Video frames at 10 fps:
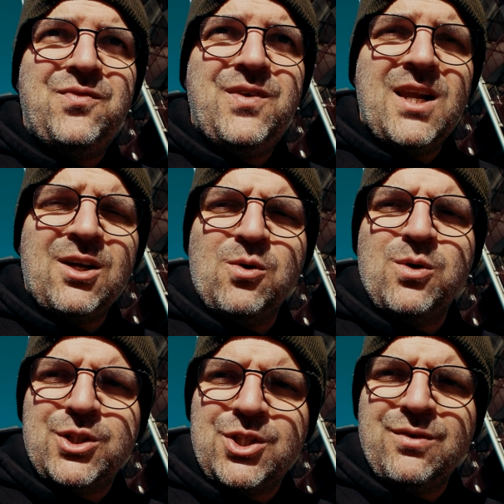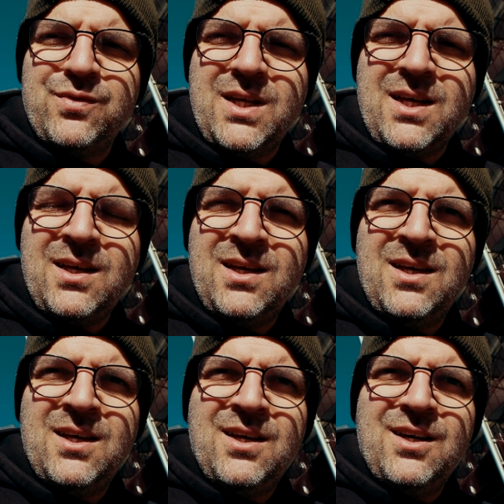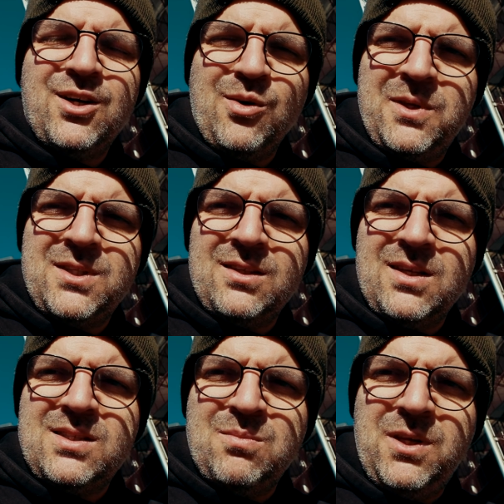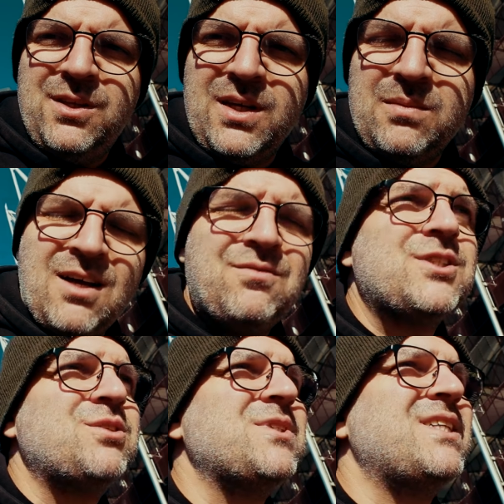wielką krzywdę robi tej dyscyplinie. A waszym